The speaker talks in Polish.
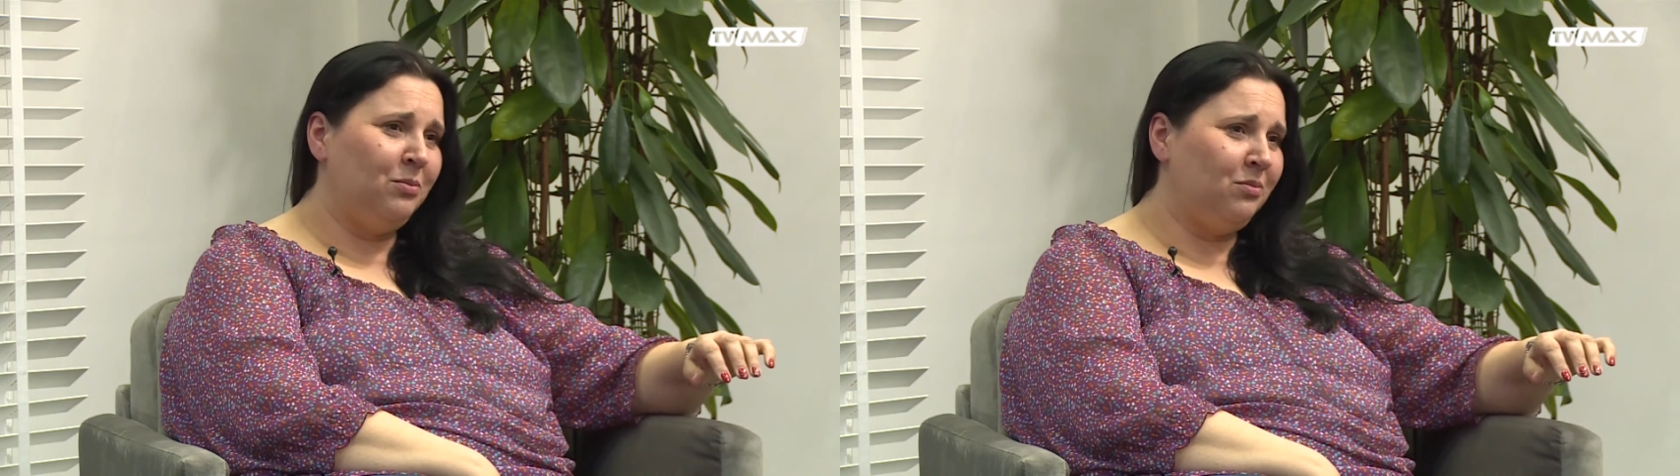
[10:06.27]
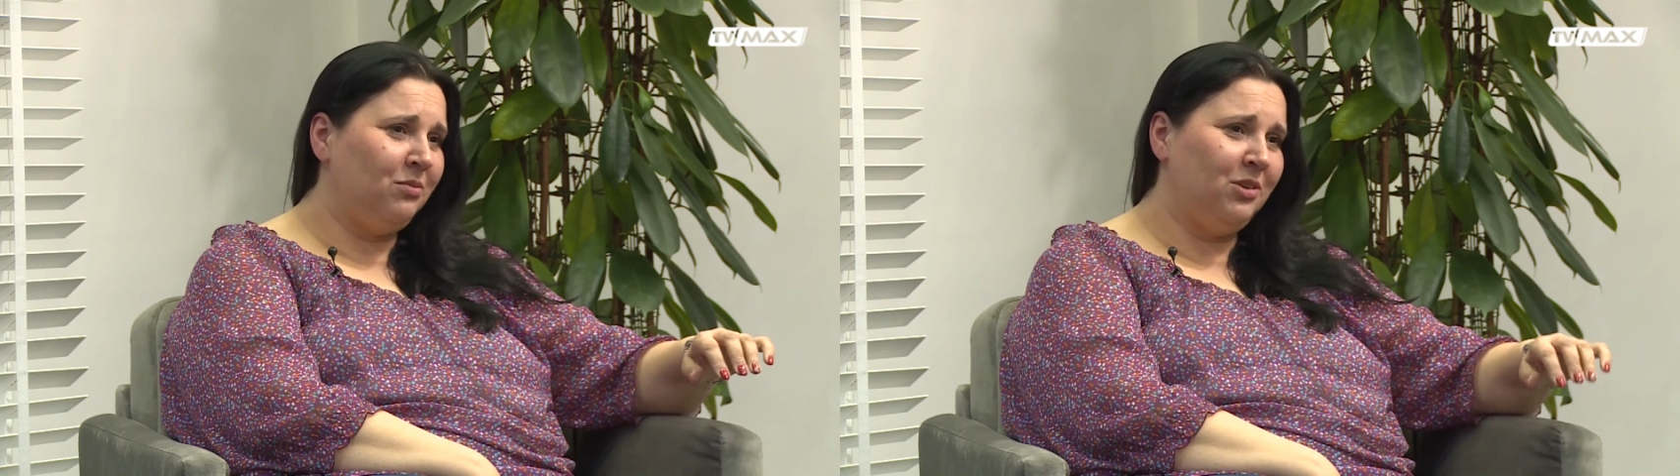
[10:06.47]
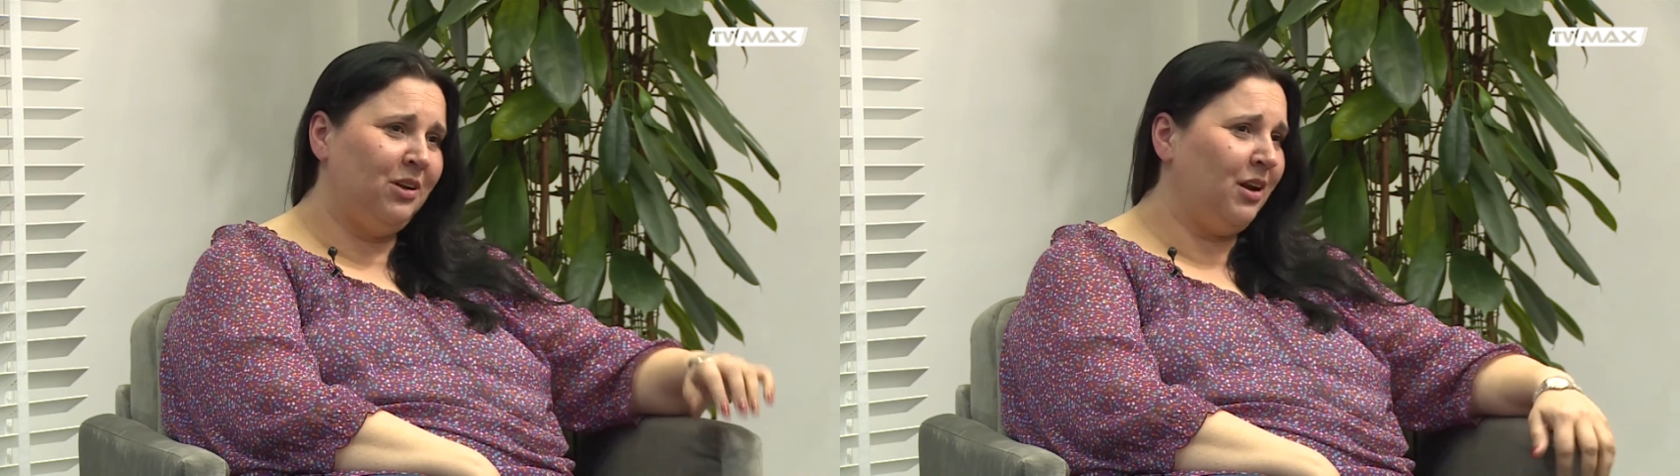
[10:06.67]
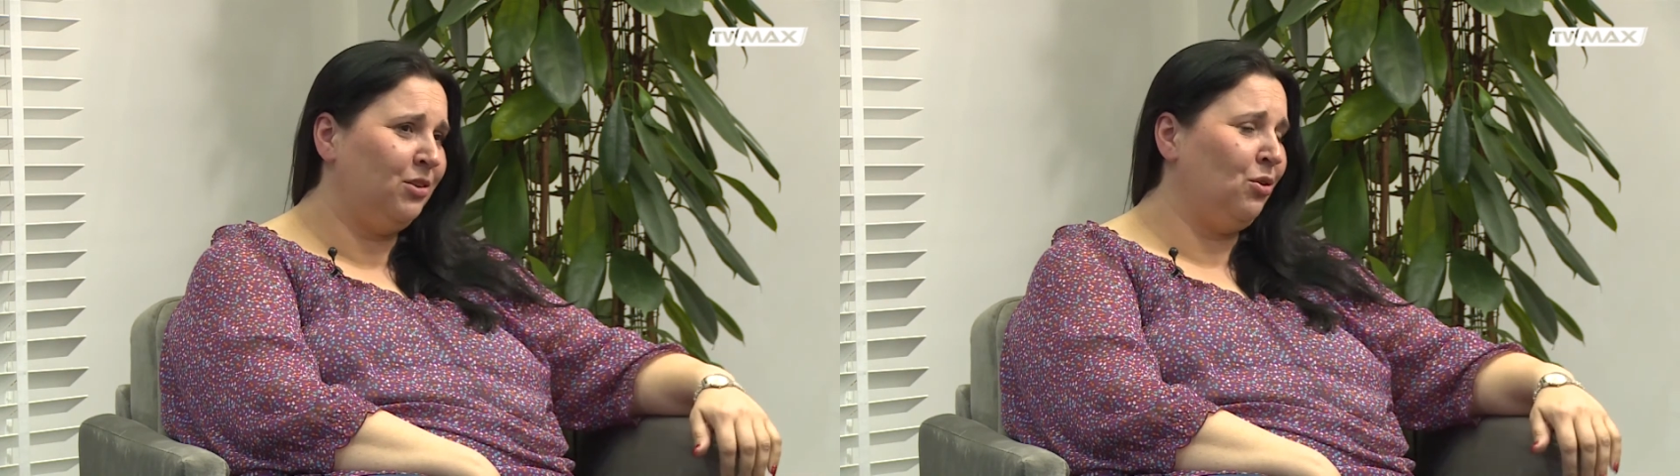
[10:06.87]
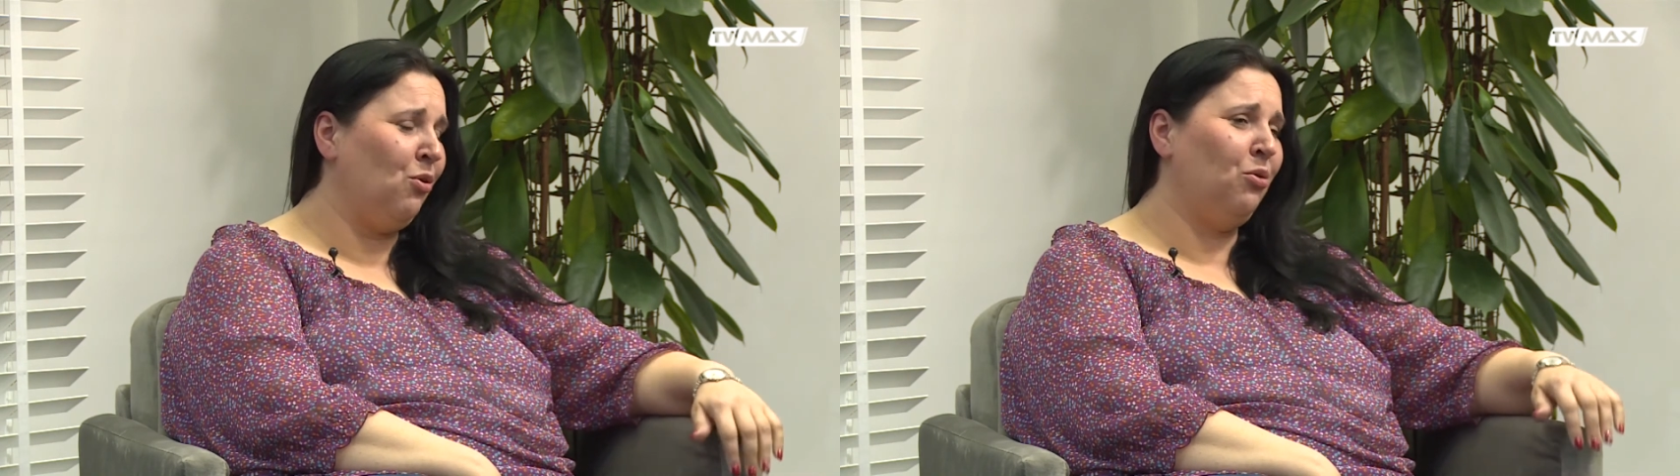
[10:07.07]

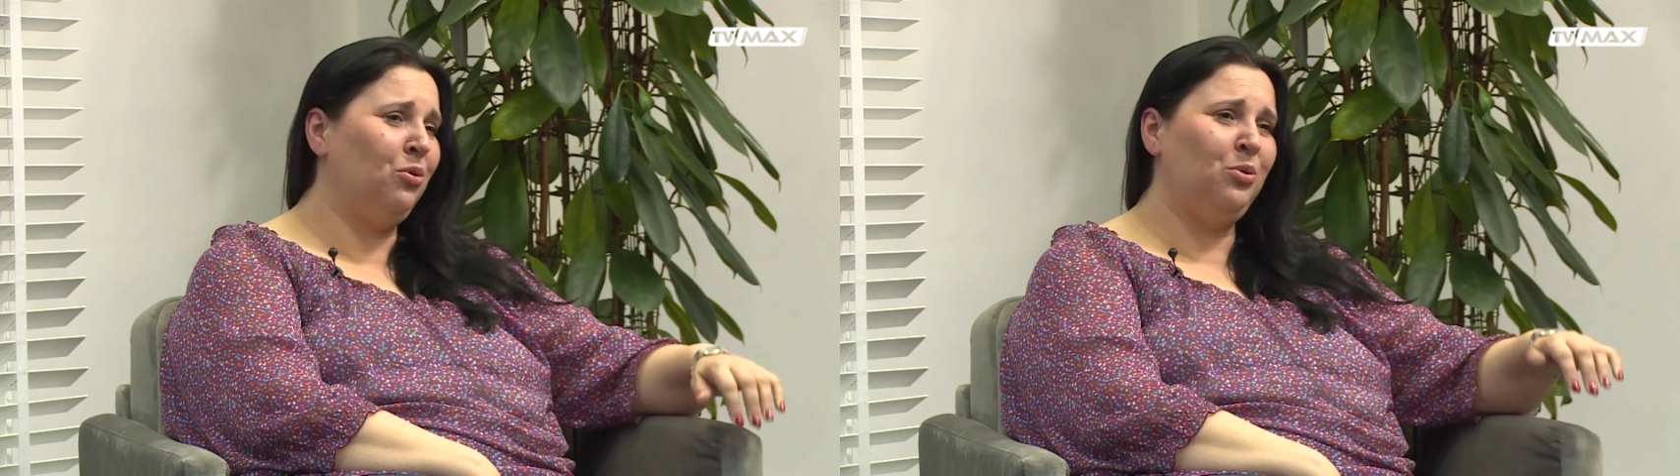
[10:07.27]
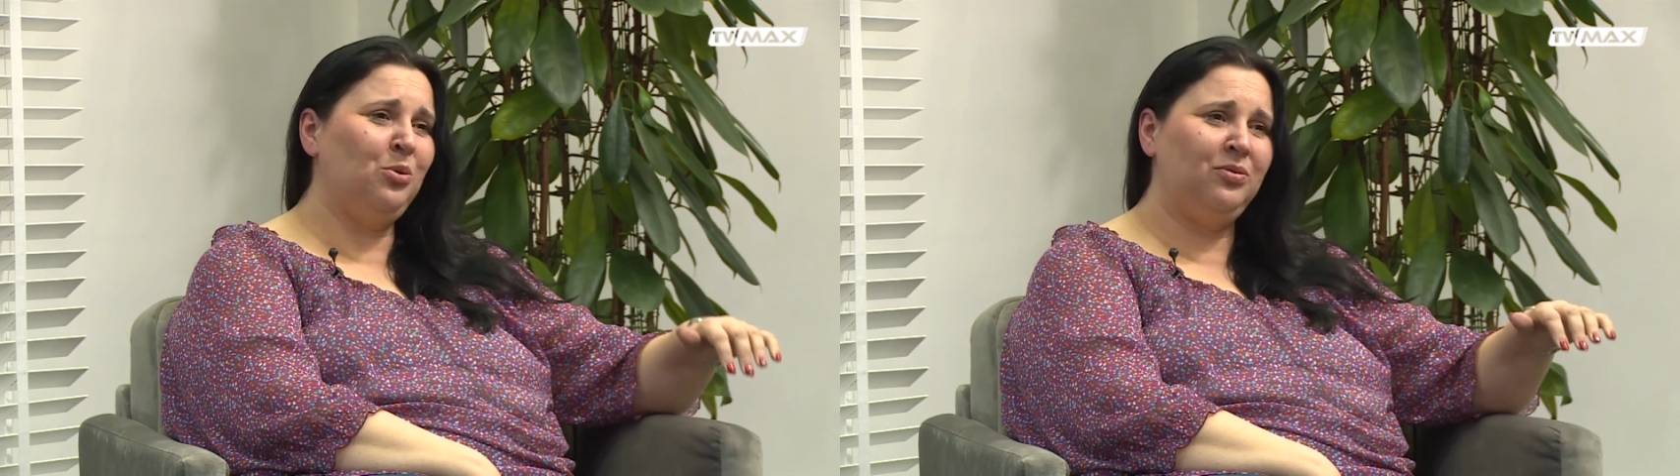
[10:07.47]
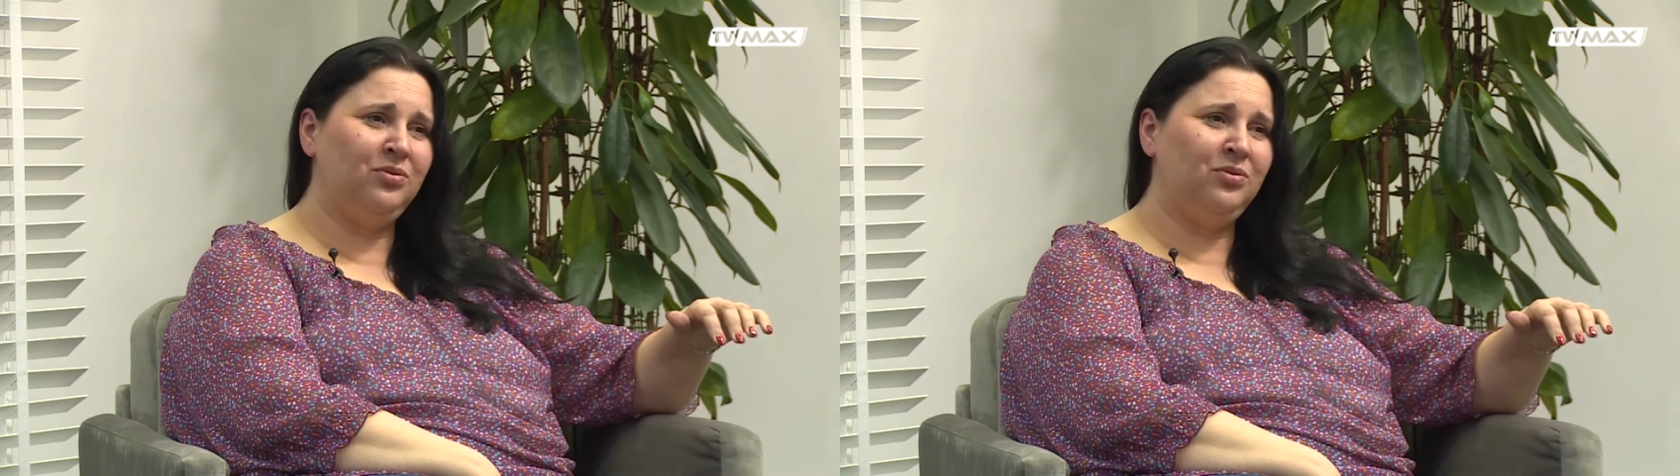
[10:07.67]
dyrektorów,